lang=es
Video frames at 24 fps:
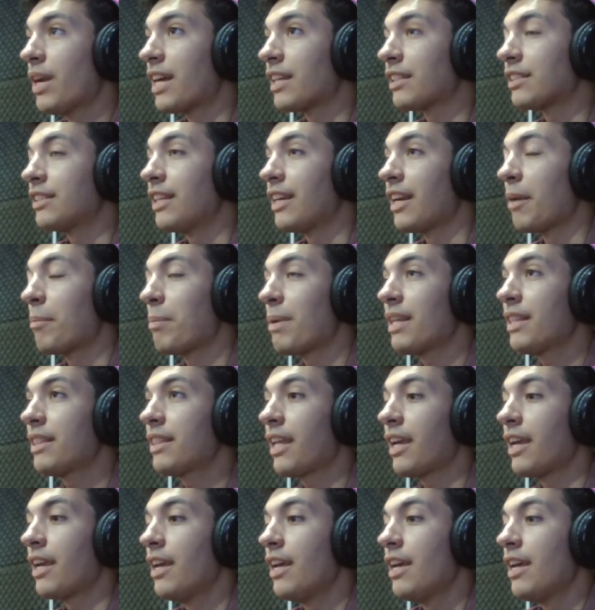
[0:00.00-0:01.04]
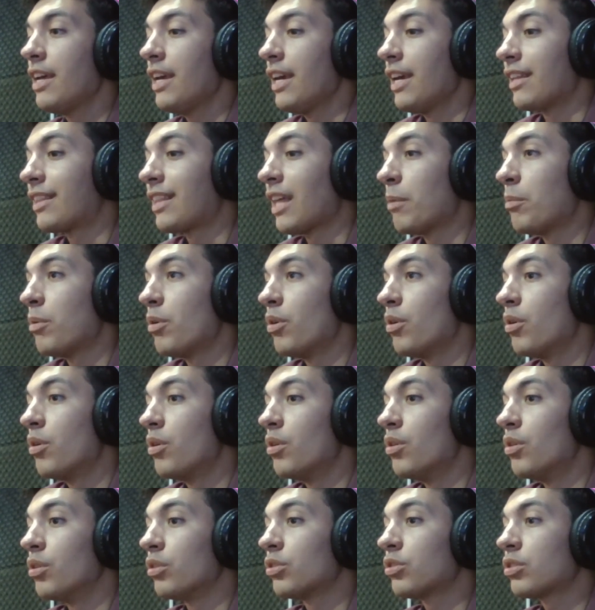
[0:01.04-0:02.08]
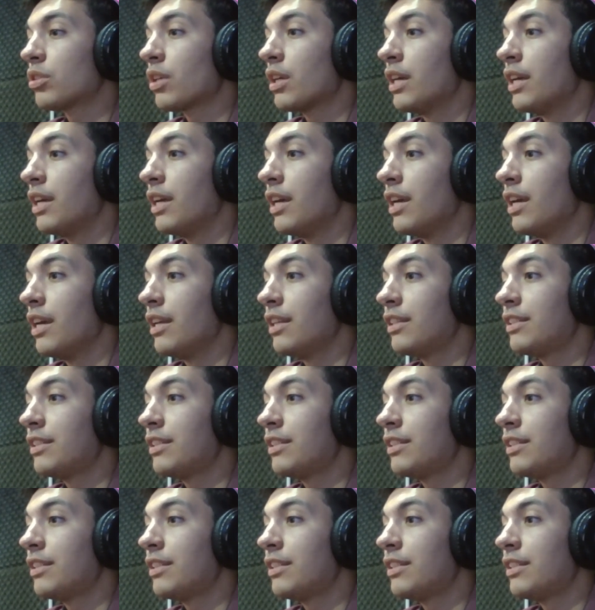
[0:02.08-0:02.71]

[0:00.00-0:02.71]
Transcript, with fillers: De repente estamos eh,